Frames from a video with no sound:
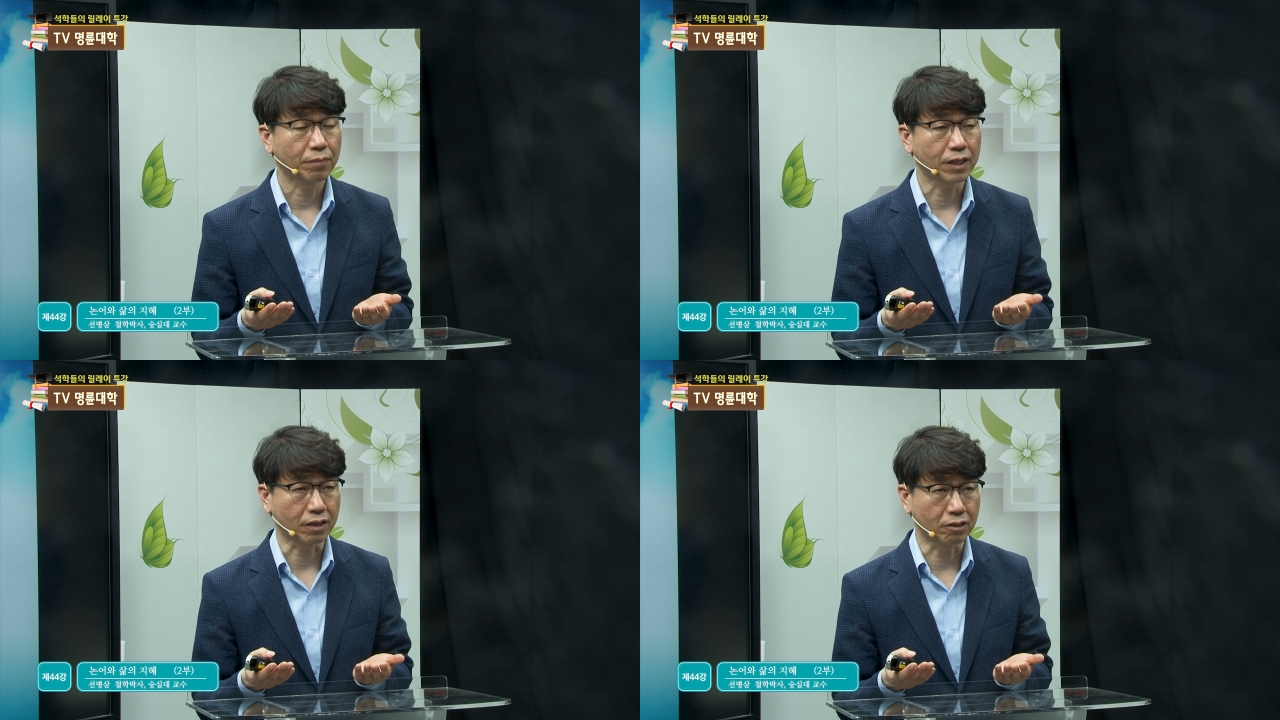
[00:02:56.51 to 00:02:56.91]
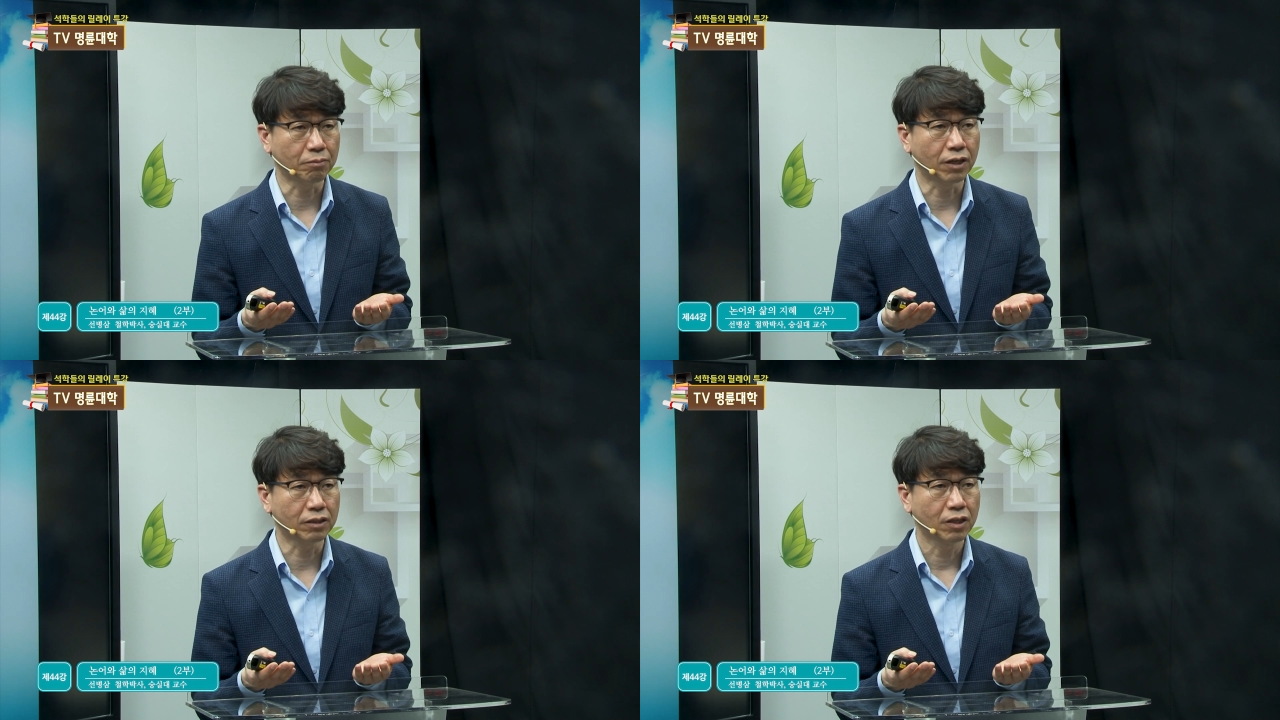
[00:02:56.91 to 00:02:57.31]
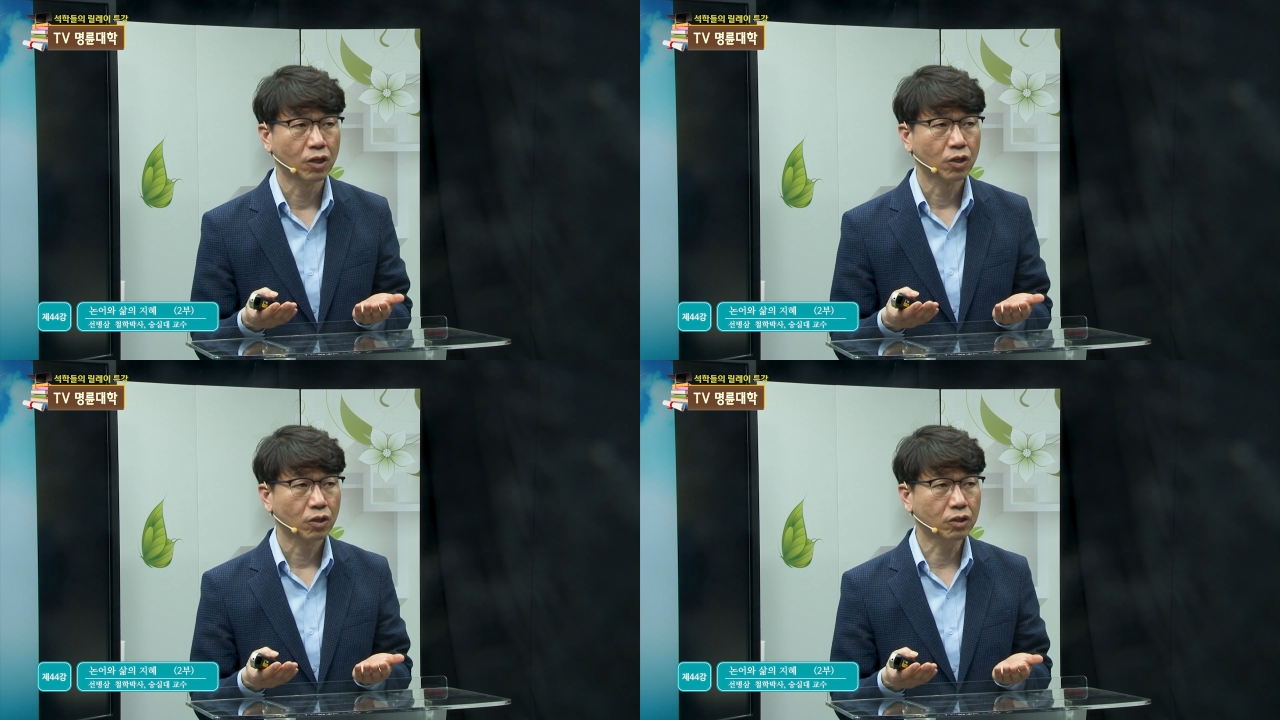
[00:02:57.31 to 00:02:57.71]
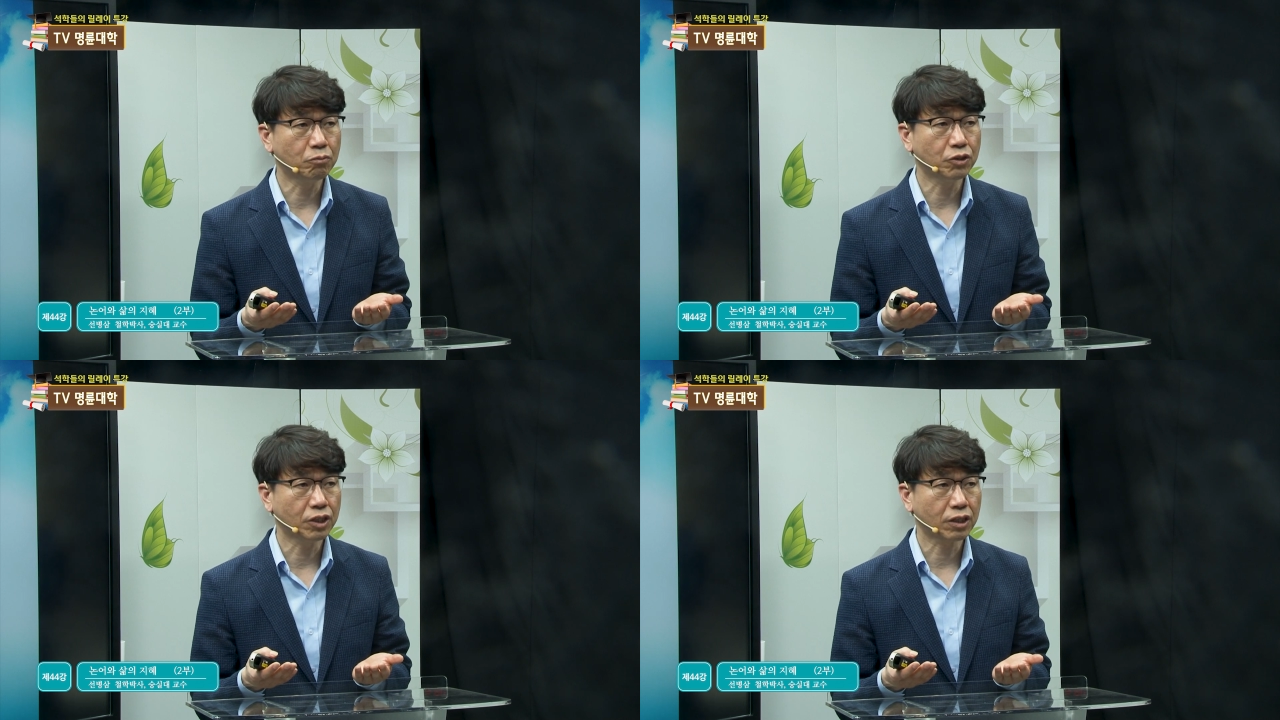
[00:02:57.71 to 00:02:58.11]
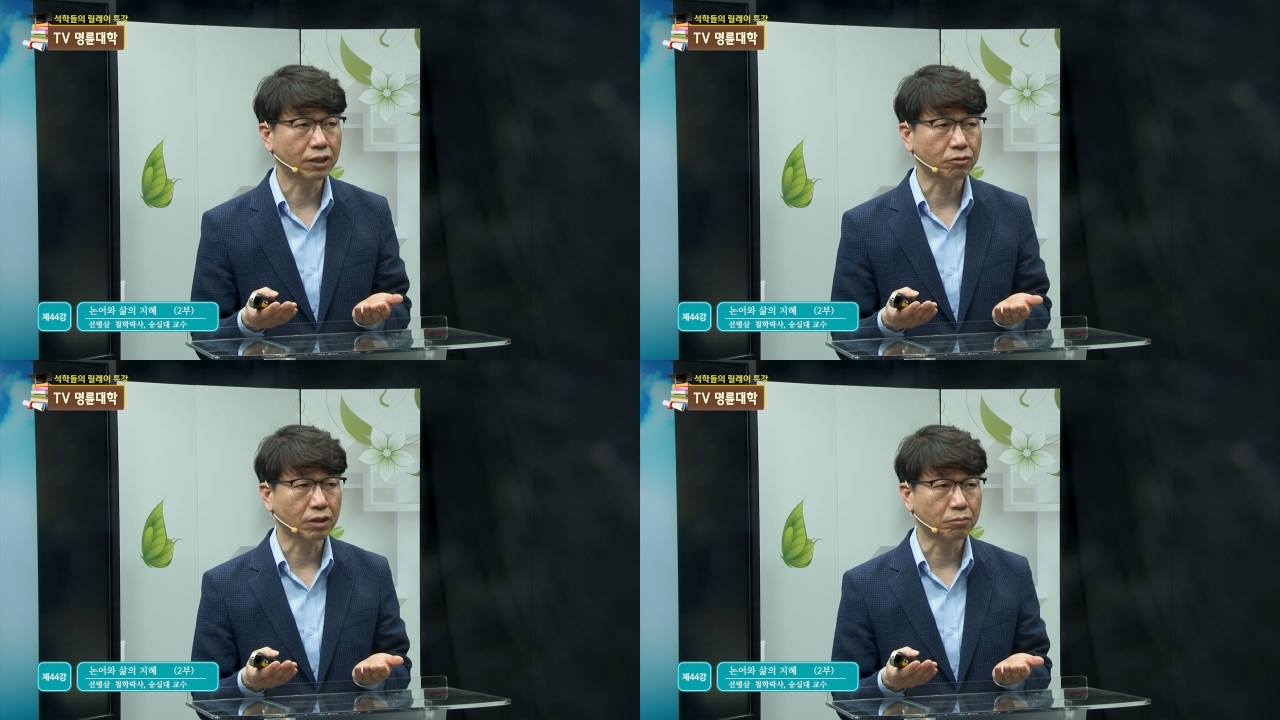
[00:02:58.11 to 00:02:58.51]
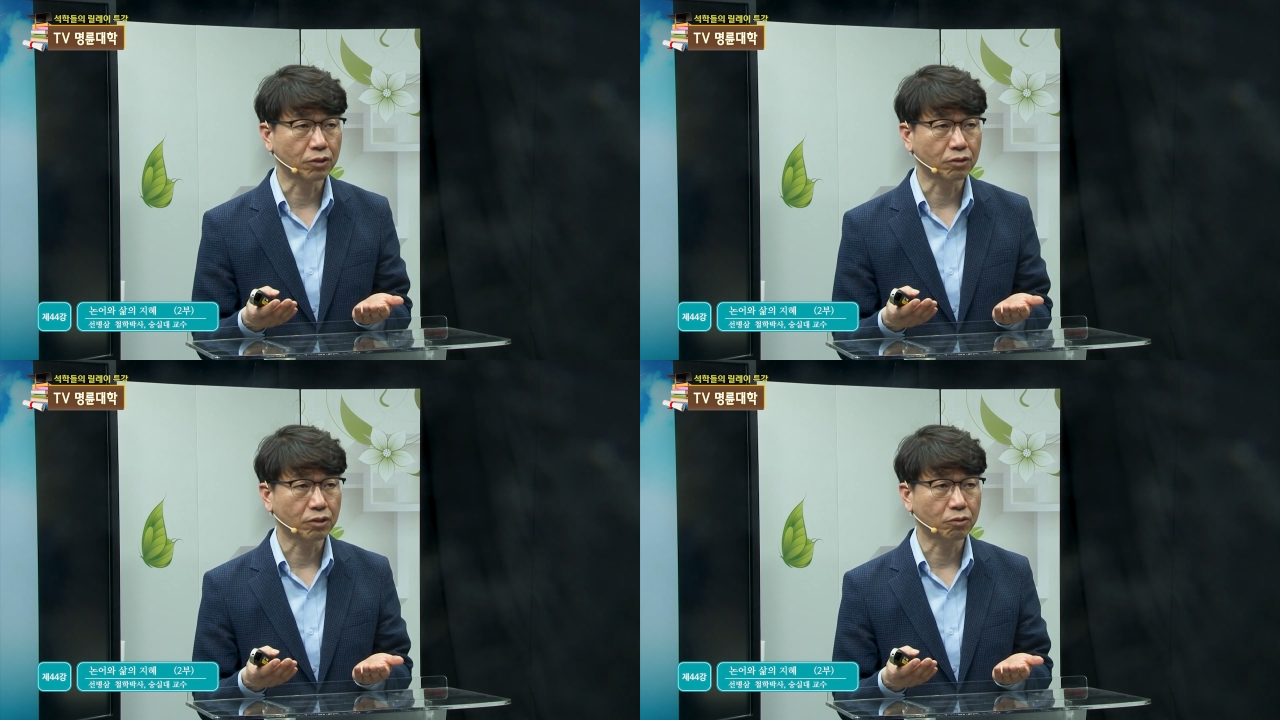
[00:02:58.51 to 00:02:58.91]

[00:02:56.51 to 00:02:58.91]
자, 그러면 그 문제를 가지고서 한번